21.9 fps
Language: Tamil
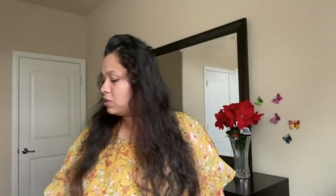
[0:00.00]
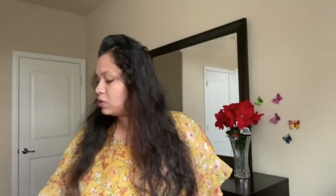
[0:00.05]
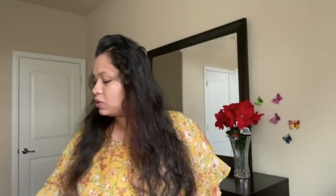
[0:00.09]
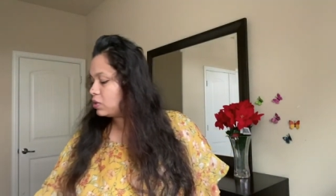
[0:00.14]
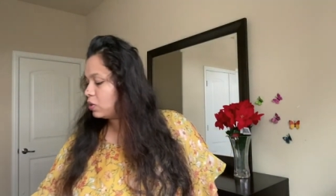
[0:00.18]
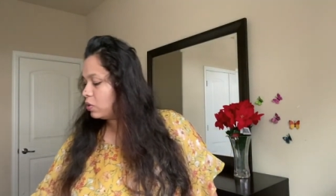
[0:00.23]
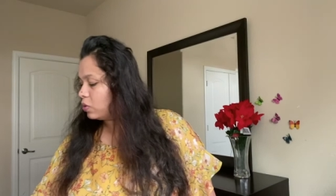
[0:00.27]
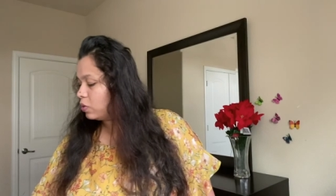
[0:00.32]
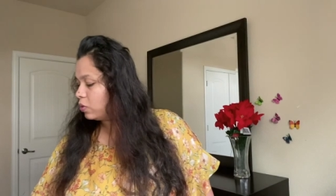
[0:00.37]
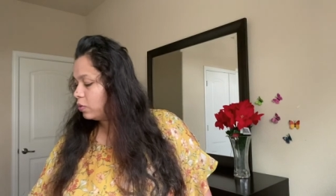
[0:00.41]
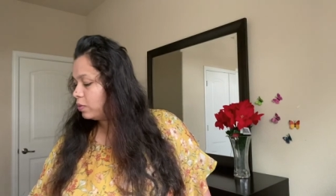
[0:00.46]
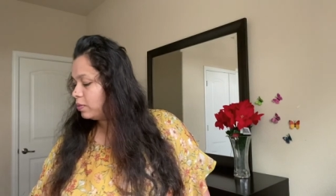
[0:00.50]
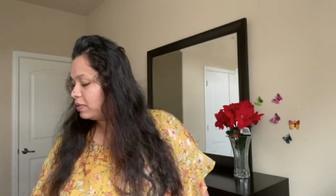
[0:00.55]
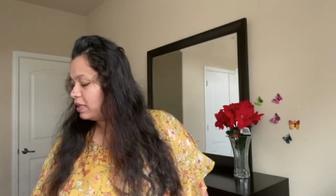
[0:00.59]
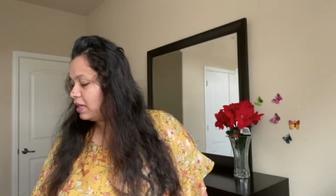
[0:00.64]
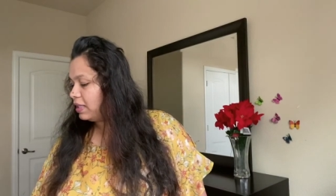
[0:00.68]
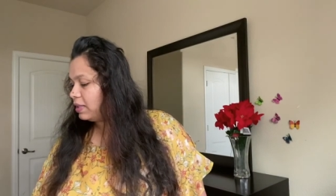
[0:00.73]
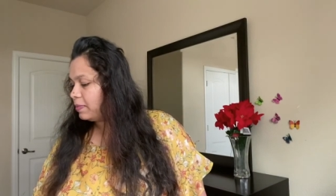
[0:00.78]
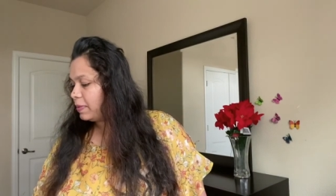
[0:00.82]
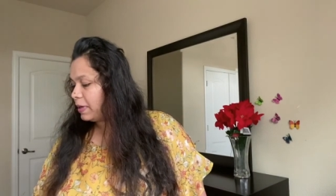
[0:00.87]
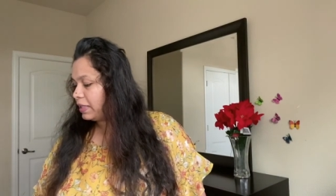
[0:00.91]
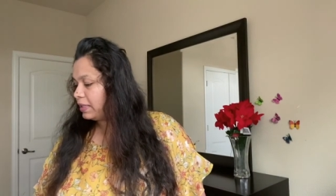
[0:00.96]
ஸோ
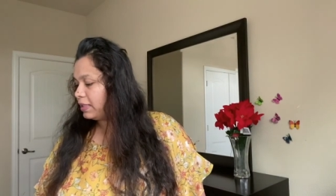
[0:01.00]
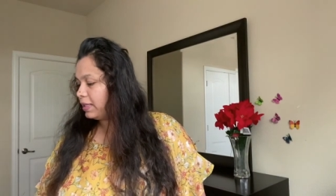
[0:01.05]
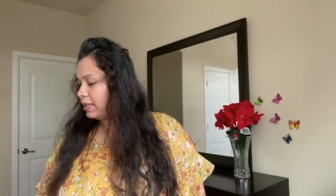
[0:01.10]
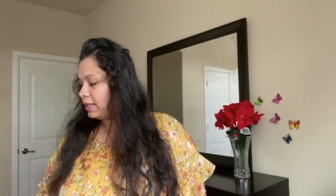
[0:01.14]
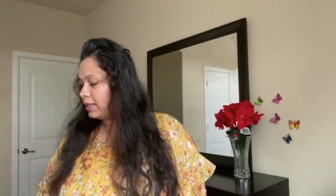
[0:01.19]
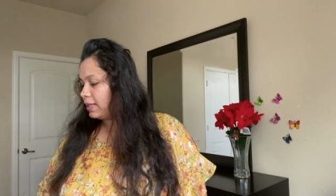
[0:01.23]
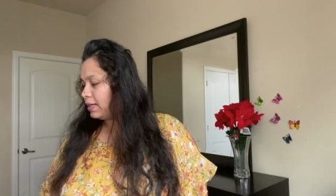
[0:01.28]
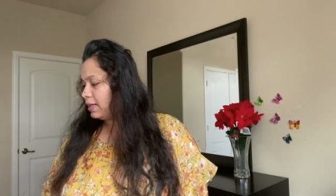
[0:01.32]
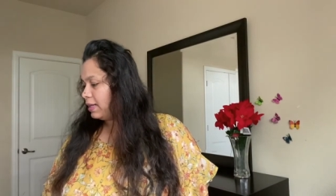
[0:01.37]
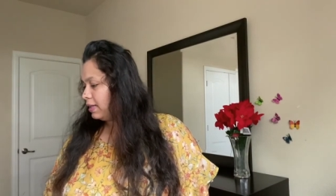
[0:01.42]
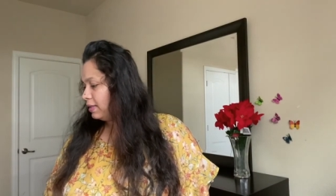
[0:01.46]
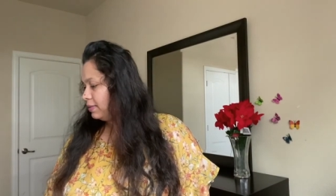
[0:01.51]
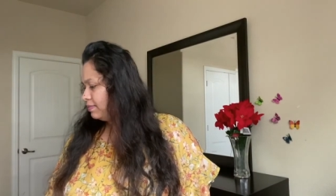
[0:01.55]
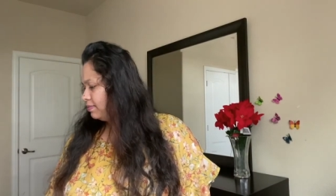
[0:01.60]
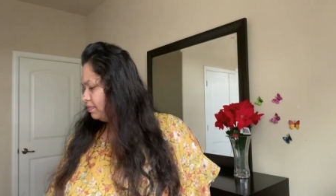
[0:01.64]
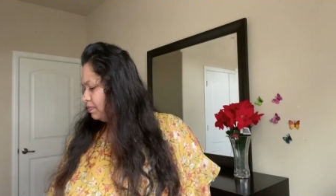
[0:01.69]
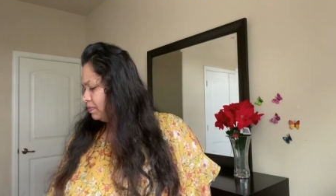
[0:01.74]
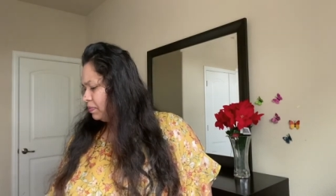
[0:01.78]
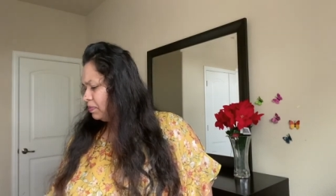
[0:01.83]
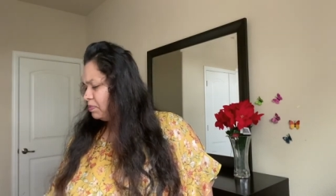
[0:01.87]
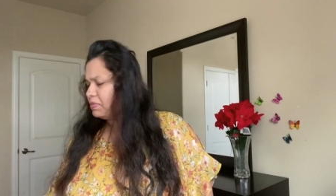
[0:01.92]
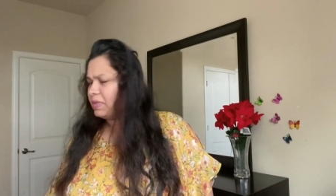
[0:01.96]
இது பார்த்திங்கன்னா
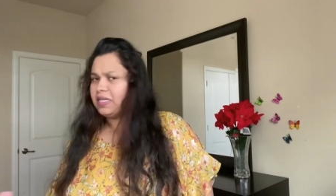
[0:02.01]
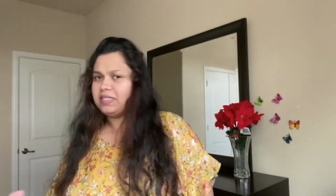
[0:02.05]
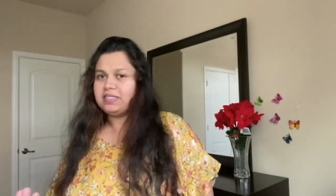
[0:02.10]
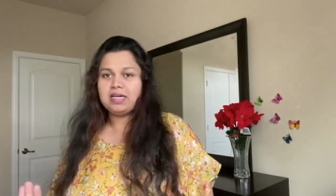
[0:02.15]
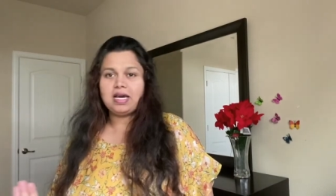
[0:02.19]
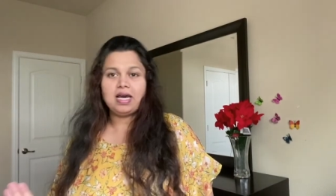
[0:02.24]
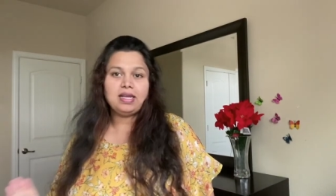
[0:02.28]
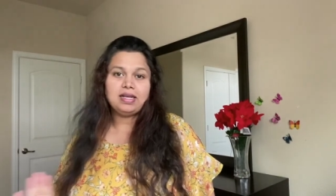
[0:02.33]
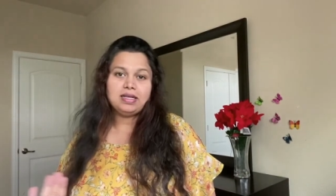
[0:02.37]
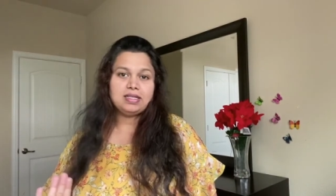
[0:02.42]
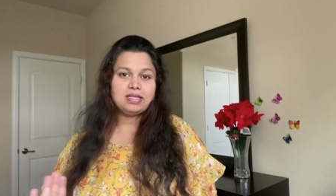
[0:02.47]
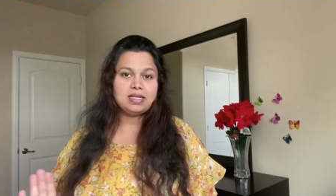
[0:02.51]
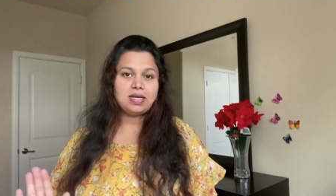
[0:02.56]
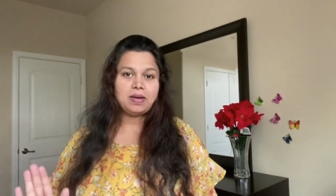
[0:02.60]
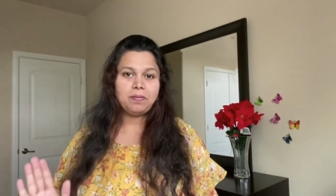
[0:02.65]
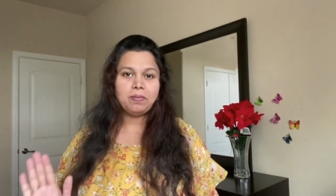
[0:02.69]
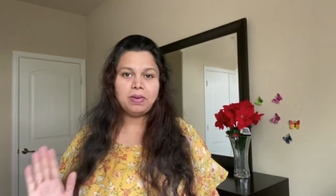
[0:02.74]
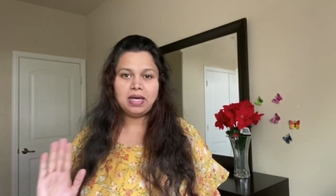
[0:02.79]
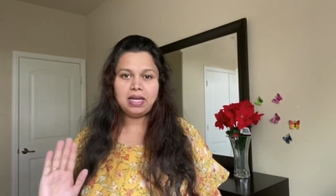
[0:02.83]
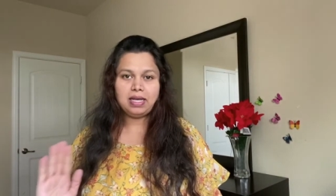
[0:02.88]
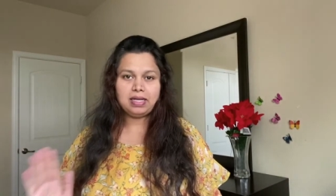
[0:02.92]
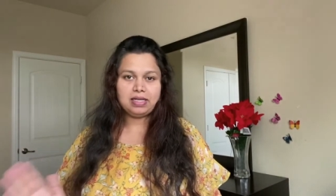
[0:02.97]
மெஜாரிட்டி
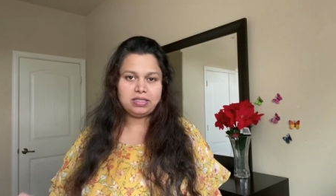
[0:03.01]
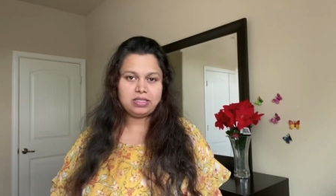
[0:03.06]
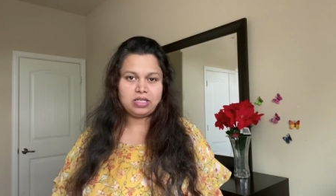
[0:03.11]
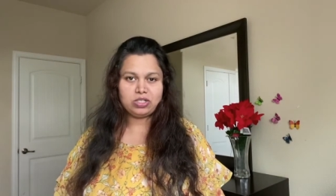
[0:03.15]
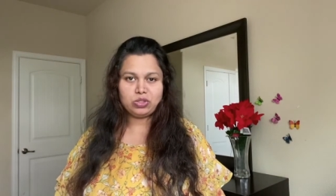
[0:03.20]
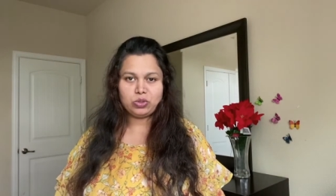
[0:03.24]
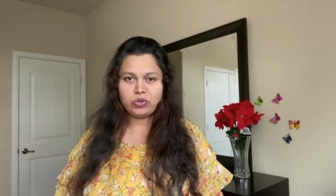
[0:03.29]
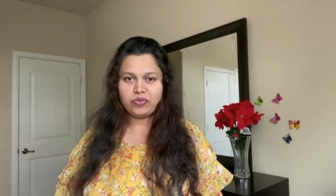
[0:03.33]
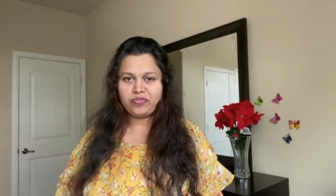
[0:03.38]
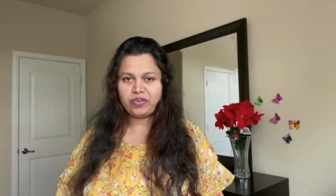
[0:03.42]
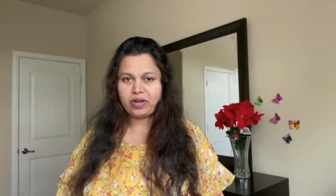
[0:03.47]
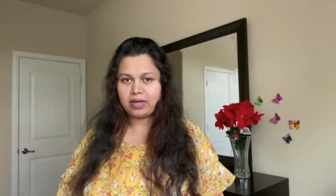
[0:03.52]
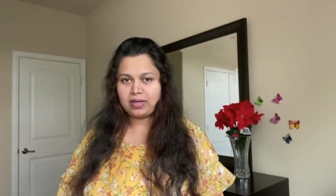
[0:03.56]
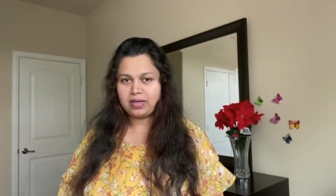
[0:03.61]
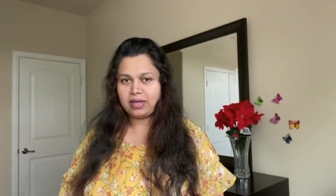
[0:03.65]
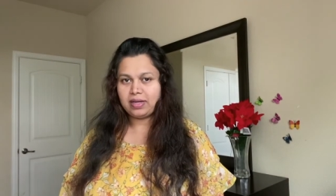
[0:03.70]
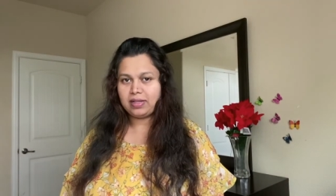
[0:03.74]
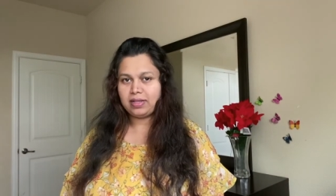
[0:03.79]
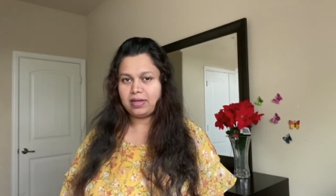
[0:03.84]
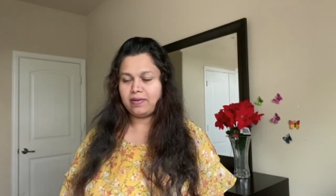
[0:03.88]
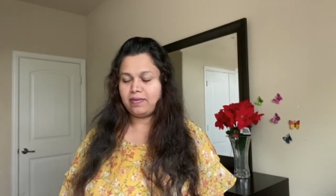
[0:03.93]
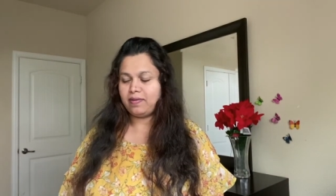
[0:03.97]
நான் பர்லிங்டன் கோட்
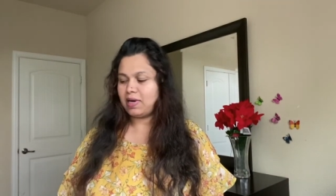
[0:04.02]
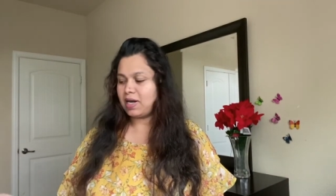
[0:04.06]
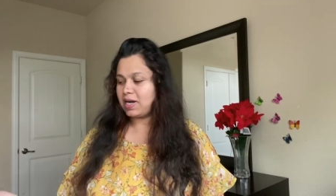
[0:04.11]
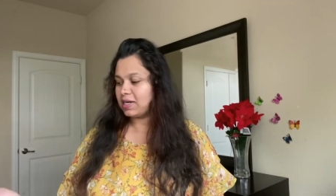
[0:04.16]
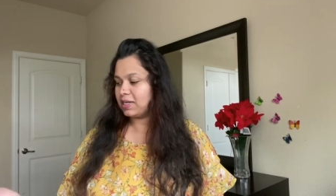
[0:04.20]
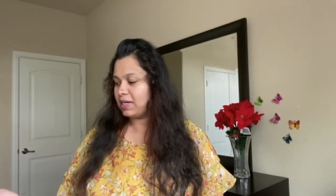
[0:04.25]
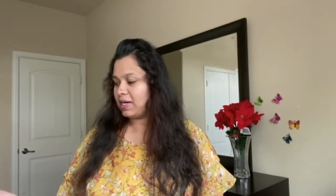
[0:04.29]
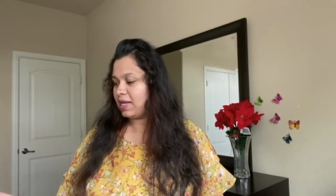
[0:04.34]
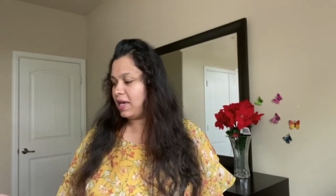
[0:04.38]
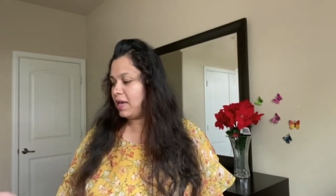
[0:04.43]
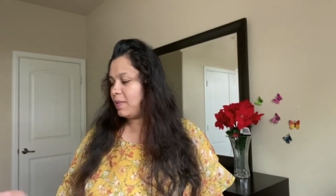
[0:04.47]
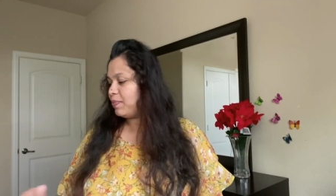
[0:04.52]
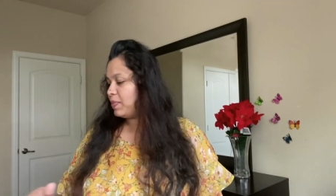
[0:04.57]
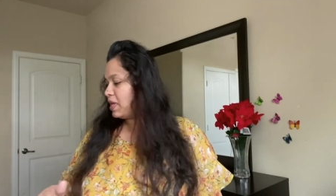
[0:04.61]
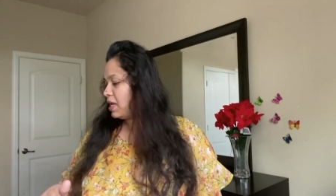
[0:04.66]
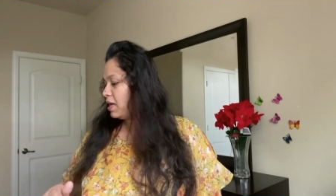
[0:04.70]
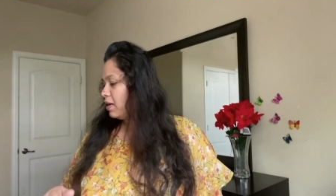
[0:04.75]
ஃபேக்ட்ரியில் தான் வாங்கினேன்